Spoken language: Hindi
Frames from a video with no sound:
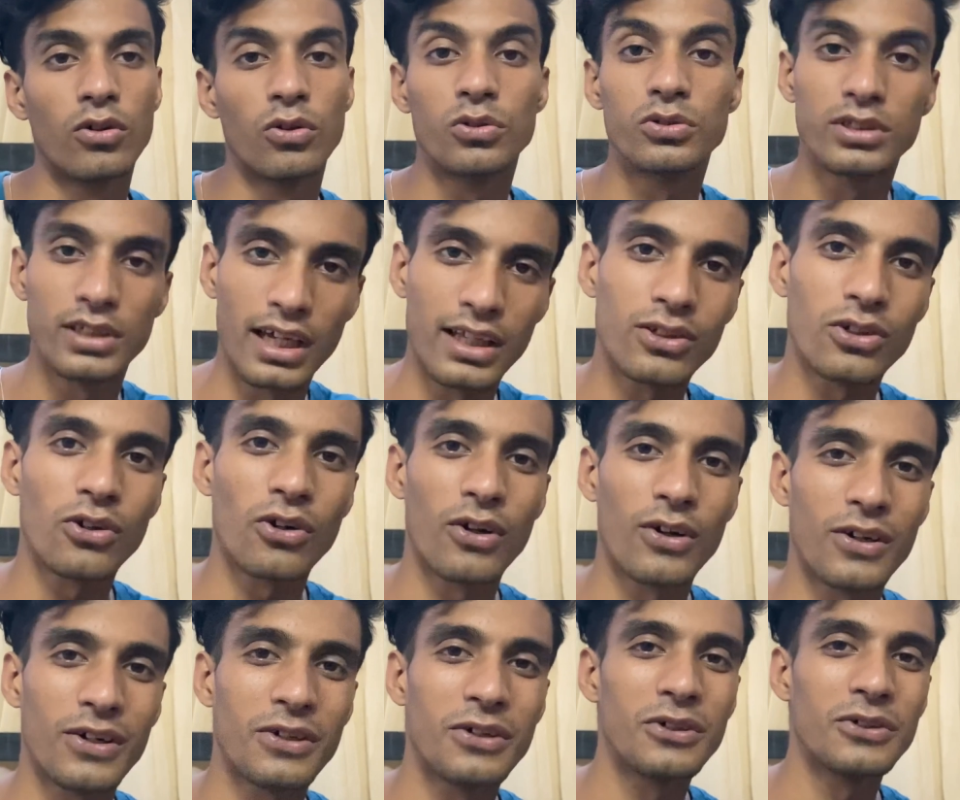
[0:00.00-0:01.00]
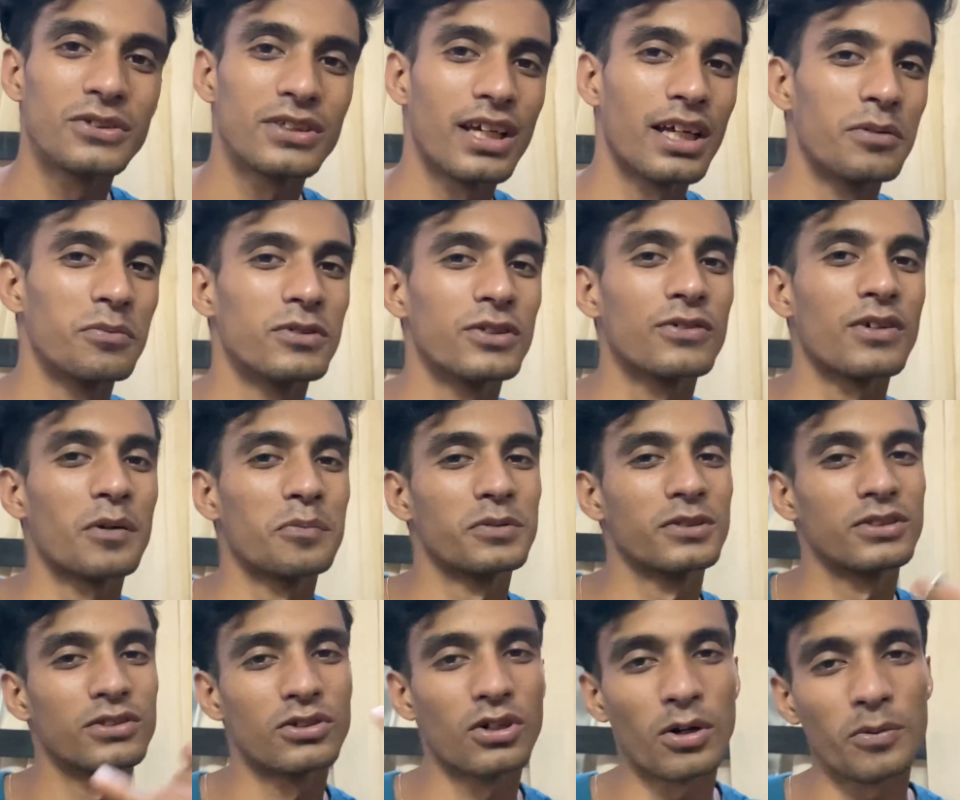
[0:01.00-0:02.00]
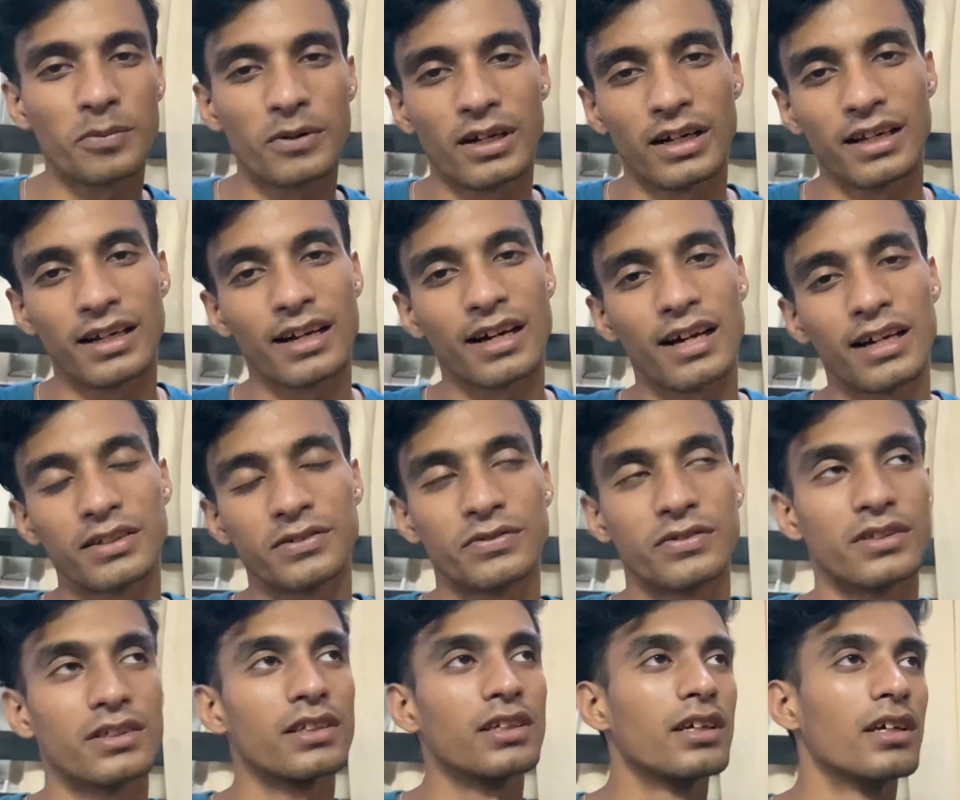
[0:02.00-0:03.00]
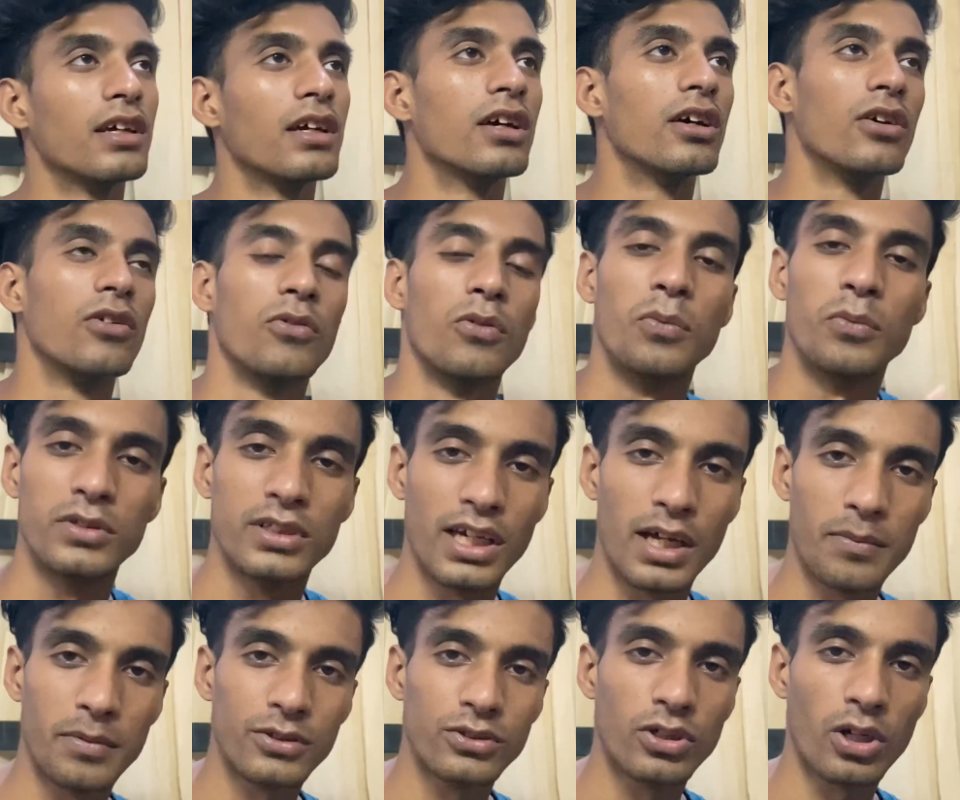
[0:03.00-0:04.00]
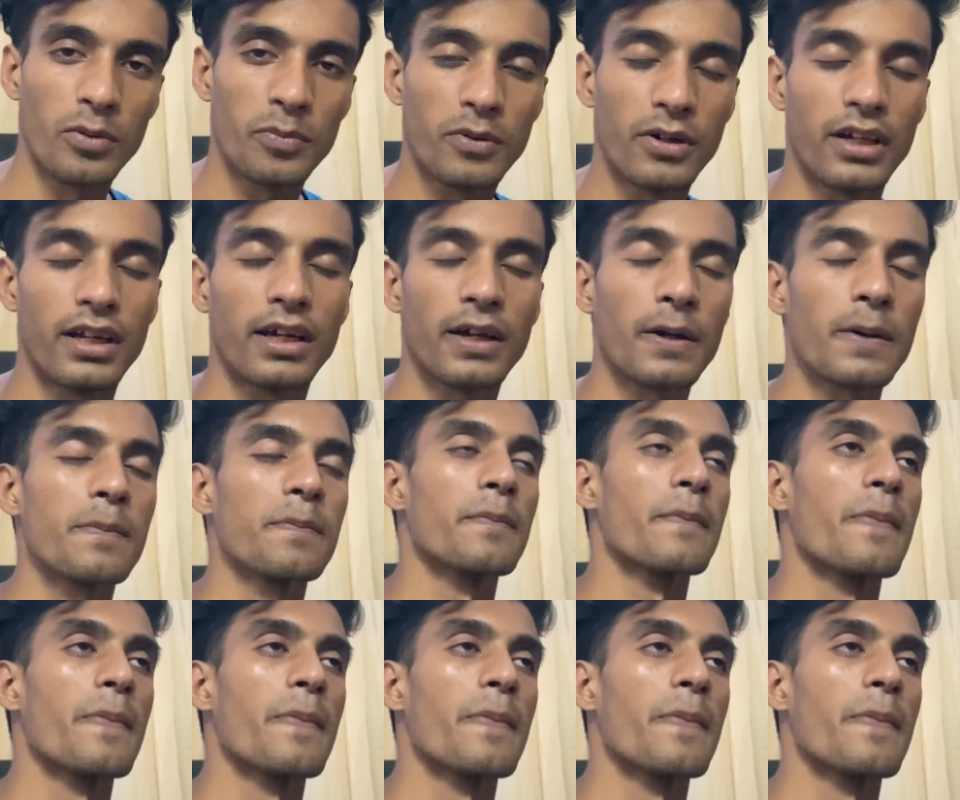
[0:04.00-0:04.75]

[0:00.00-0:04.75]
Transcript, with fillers: हुसैद को कॉल करूँगा हुसैद मुझे वापस ड्रॉप करेगा आज फिर मुझे एबिक्स ड्रॉप करेगा